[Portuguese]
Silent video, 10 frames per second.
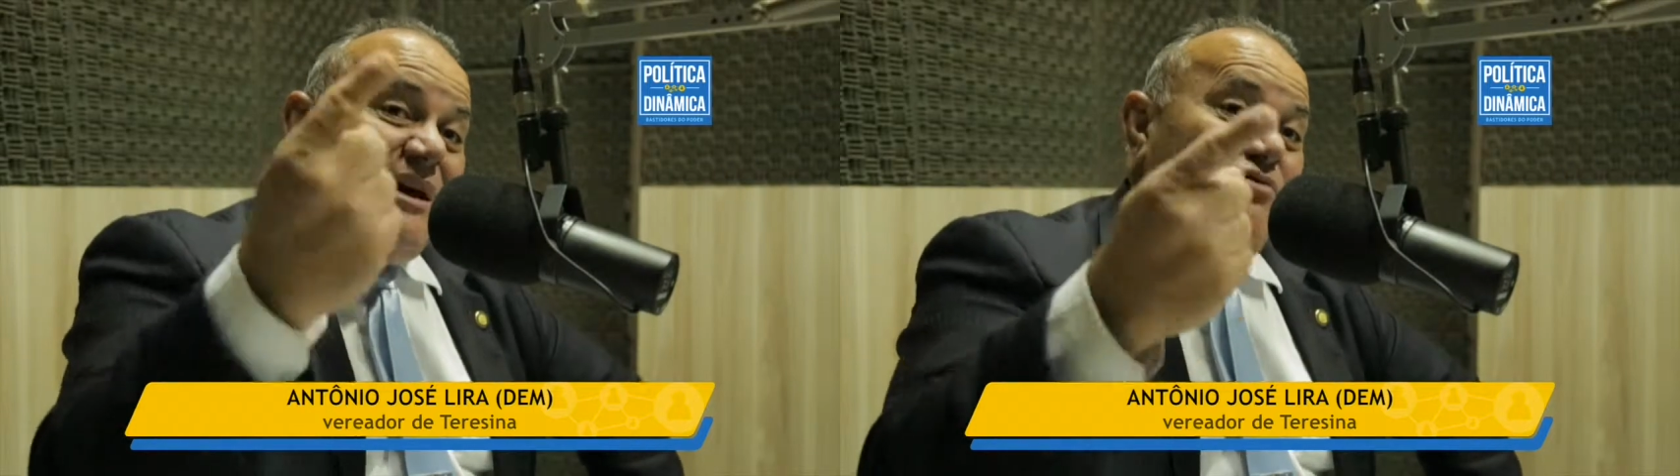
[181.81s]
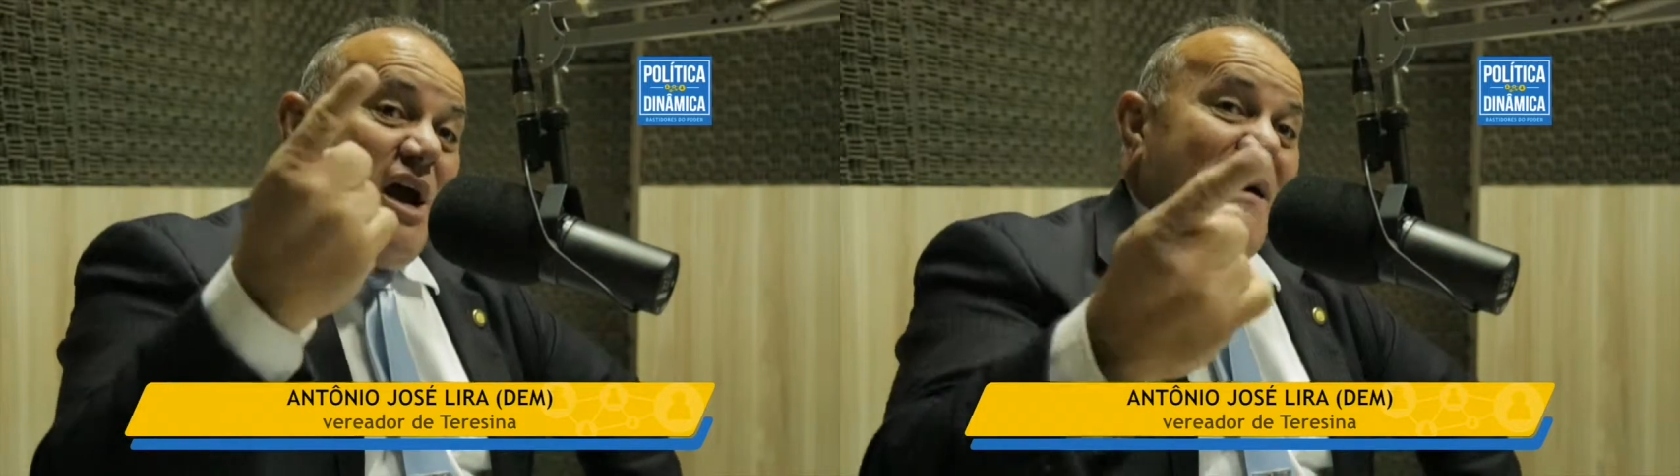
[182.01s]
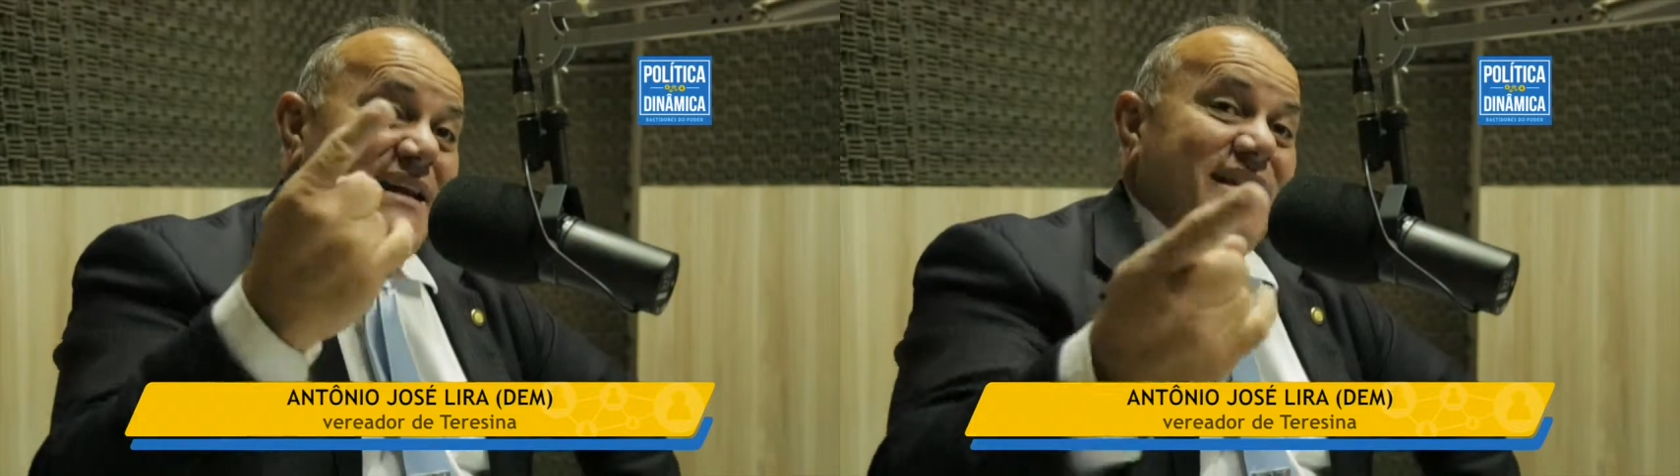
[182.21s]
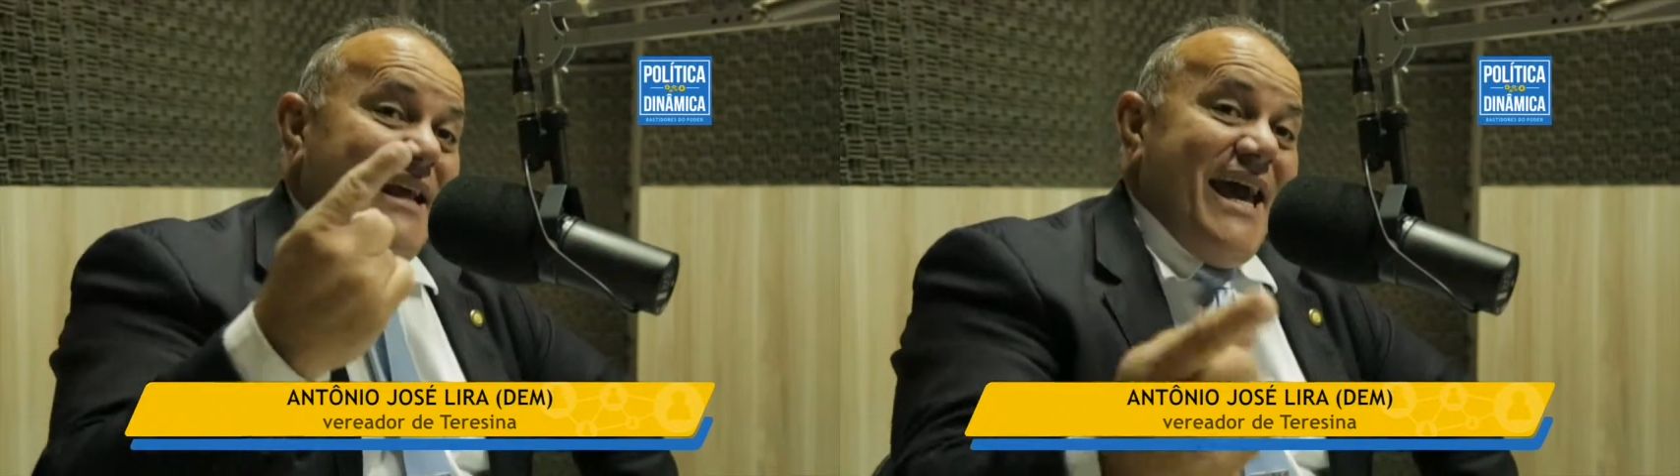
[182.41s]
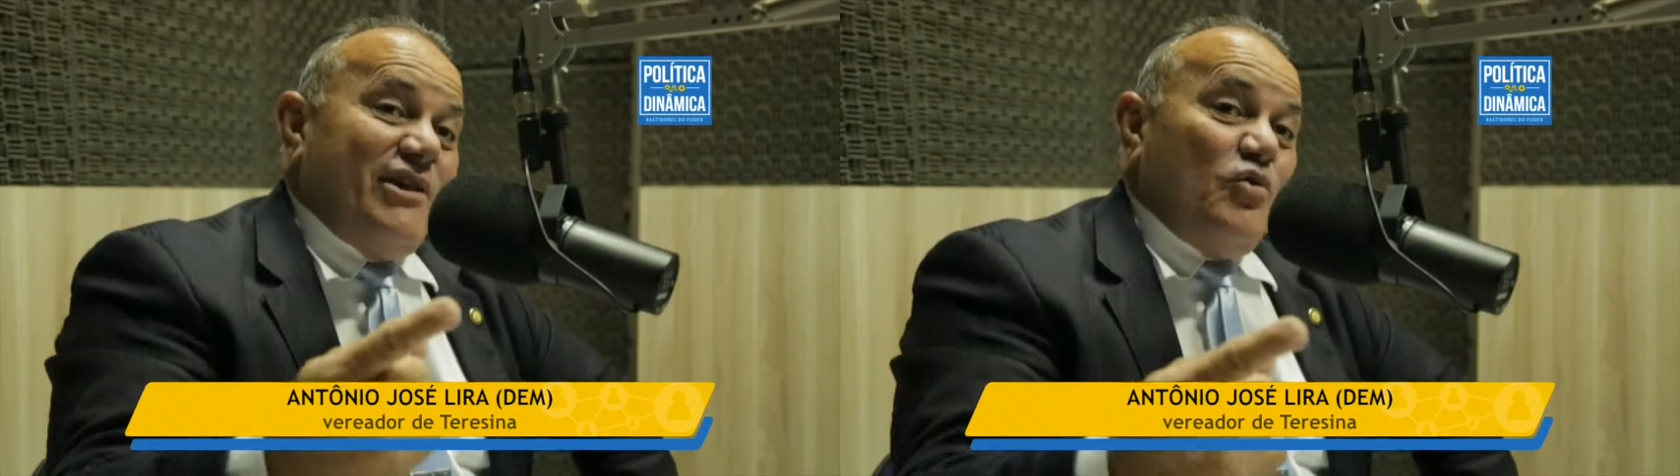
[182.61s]
Manuel Aris
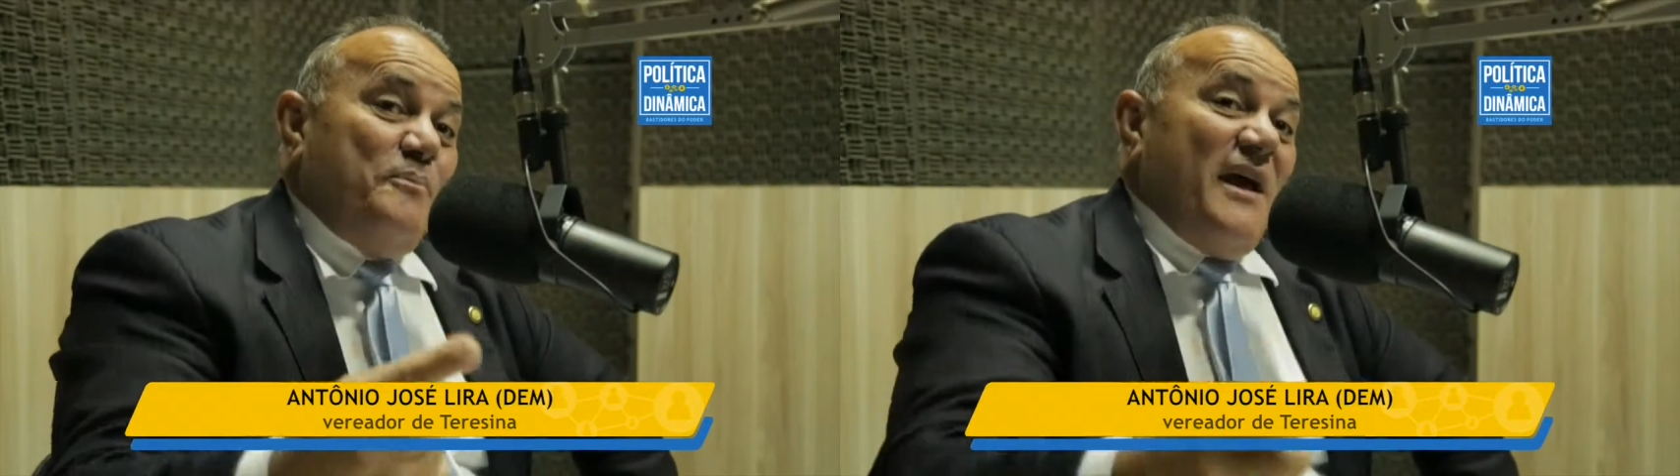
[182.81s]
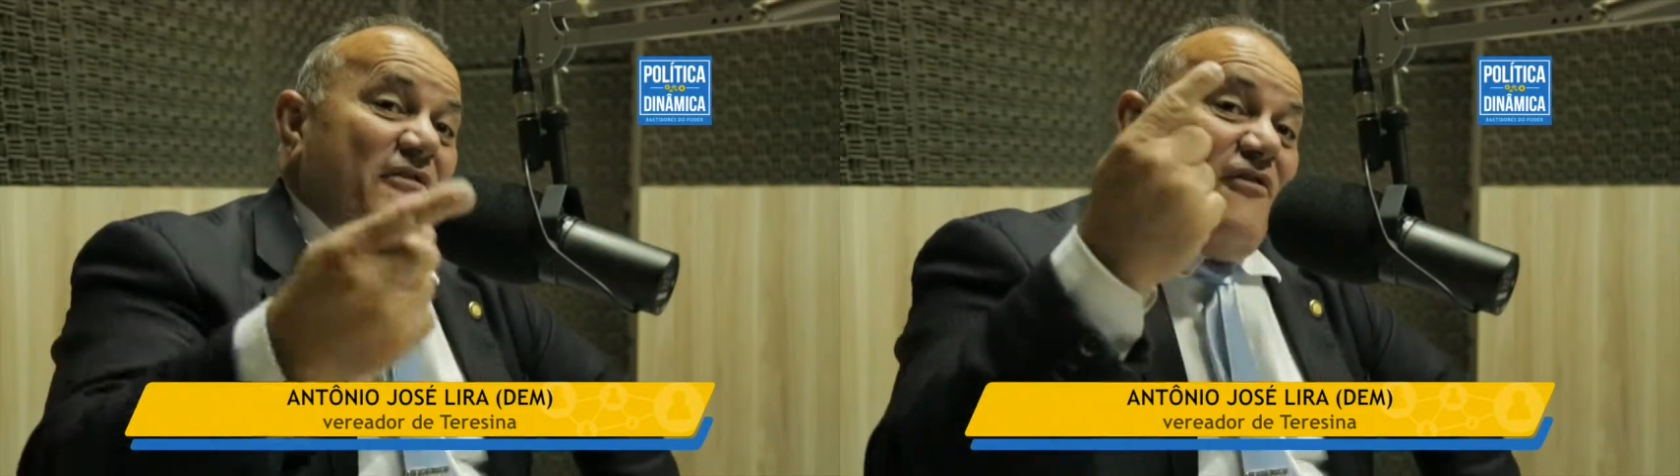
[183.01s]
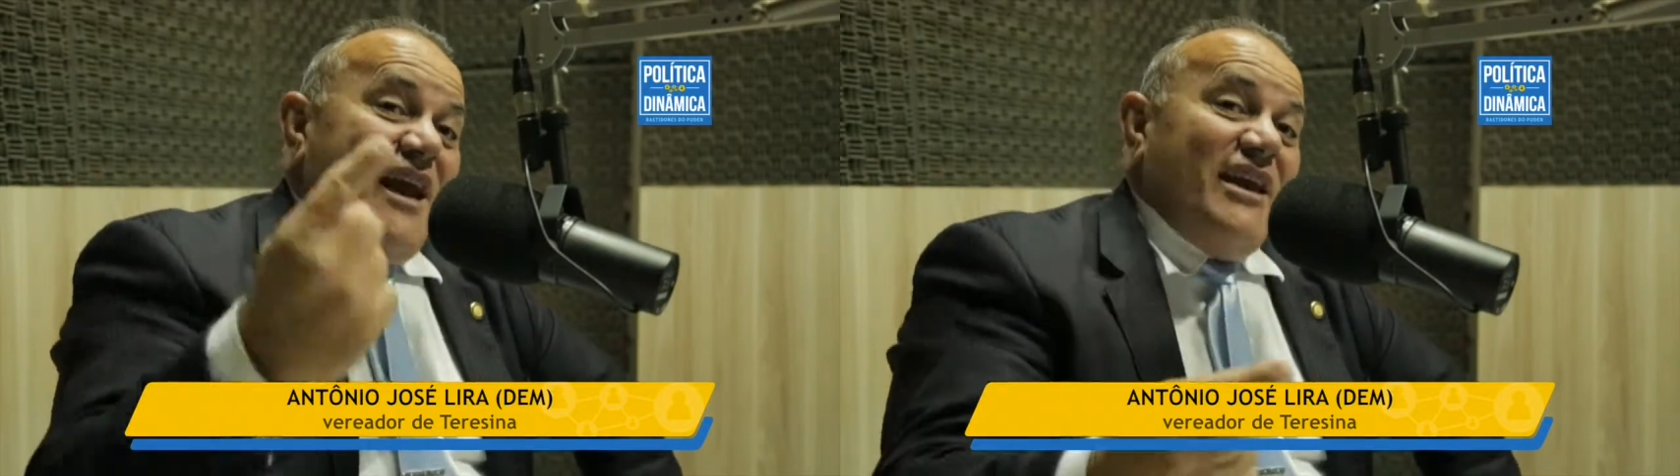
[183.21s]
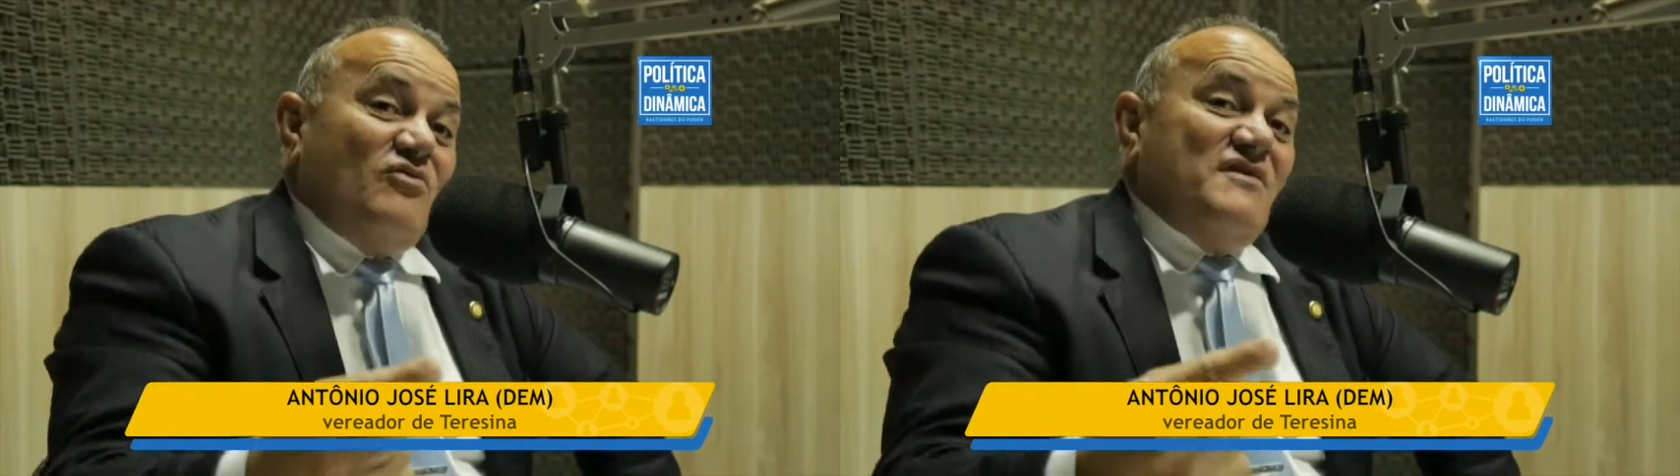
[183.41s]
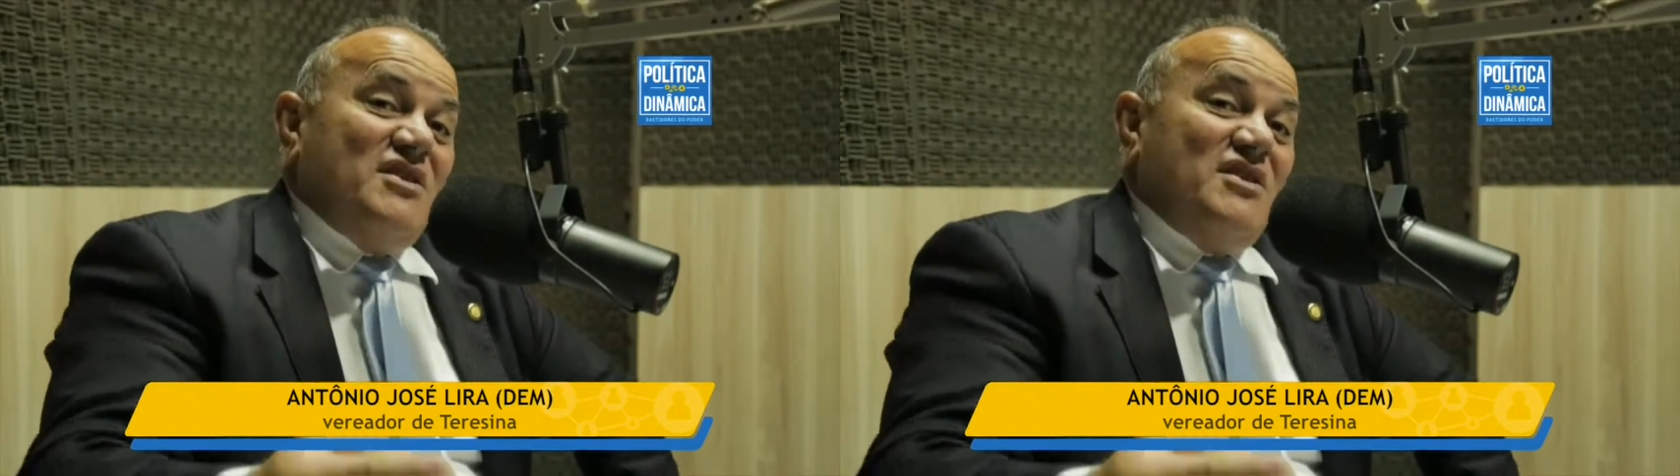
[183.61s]
Neto, o prefeito,